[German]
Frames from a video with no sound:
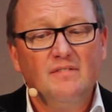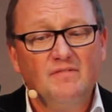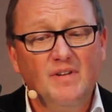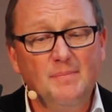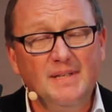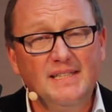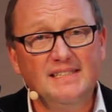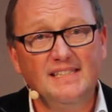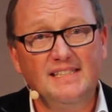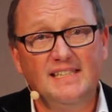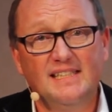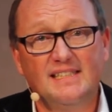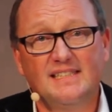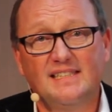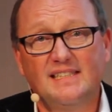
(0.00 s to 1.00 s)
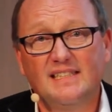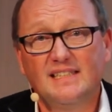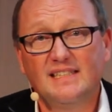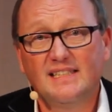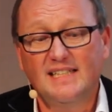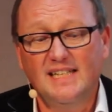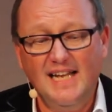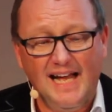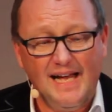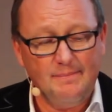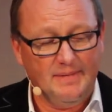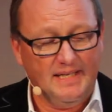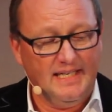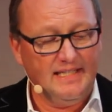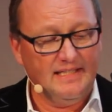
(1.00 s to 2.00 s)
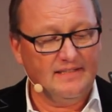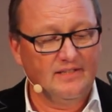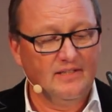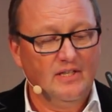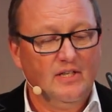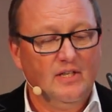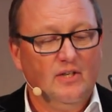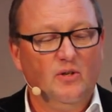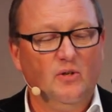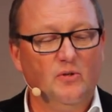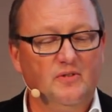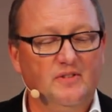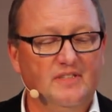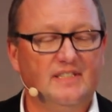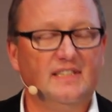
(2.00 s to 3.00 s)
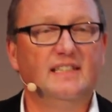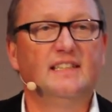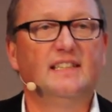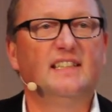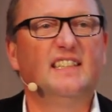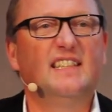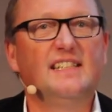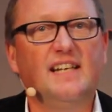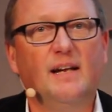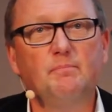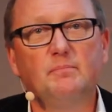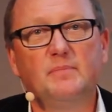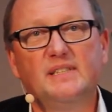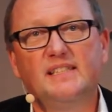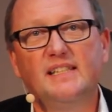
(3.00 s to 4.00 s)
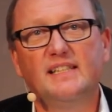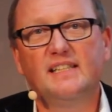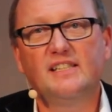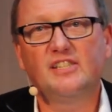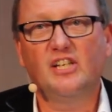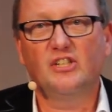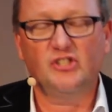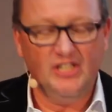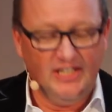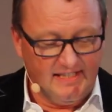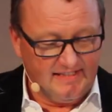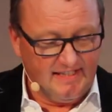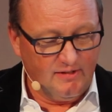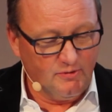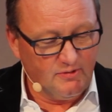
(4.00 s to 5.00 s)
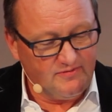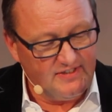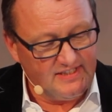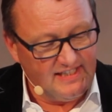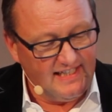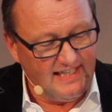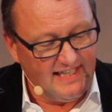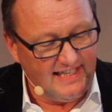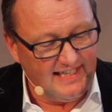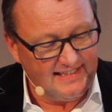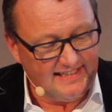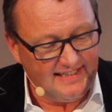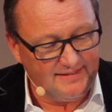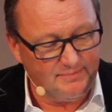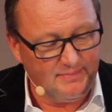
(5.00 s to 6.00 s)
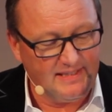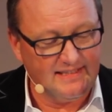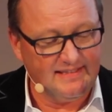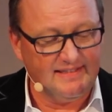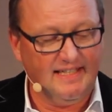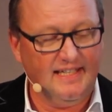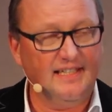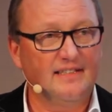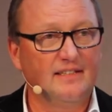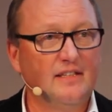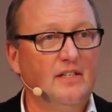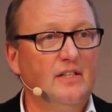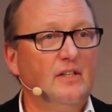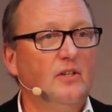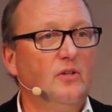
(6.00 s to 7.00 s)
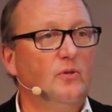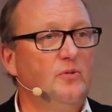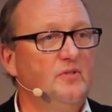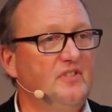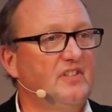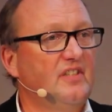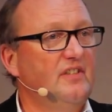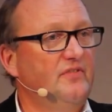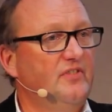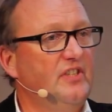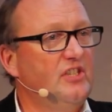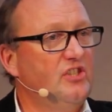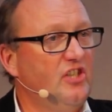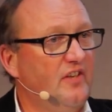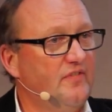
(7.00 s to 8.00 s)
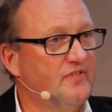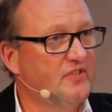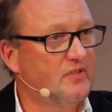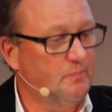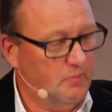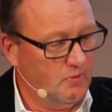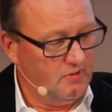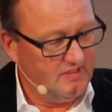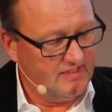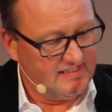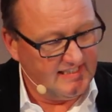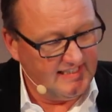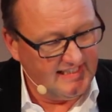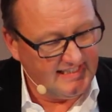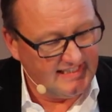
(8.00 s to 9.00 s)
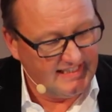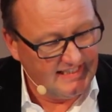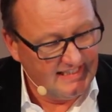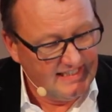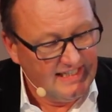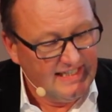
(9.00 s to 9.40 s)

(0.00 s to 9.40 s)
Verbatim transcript: Wenn man sich jetzt klar macht, und äh, ich habe ein bisschen recherchiert. Der Ludwig Erhard hat mal gesagt, unsere Wirtschaftspolitik